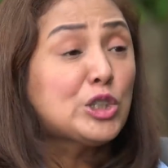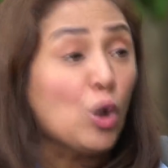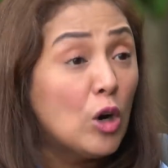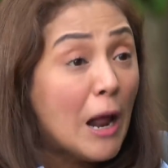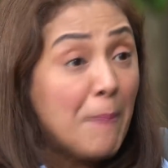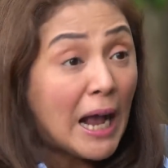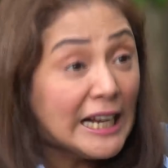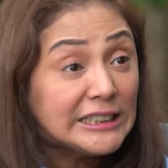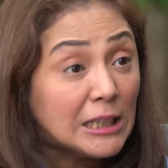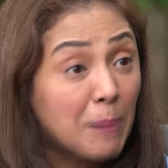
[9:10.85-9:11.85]
Ang gusto ko lang
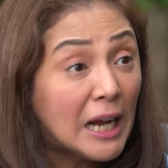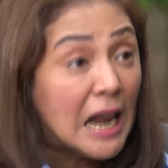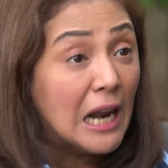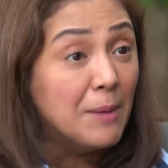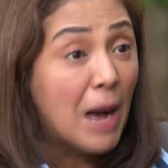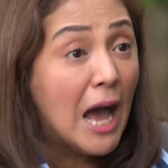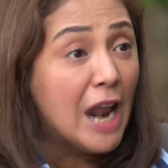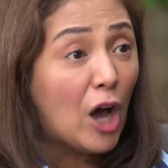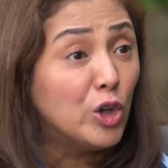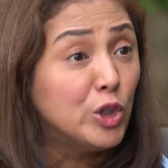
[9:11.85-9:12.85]
makita at makilala mga
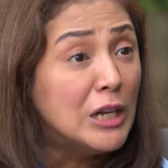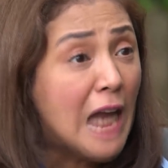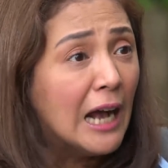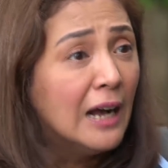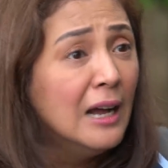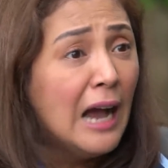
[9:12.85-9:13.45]
anak ko, yun lang.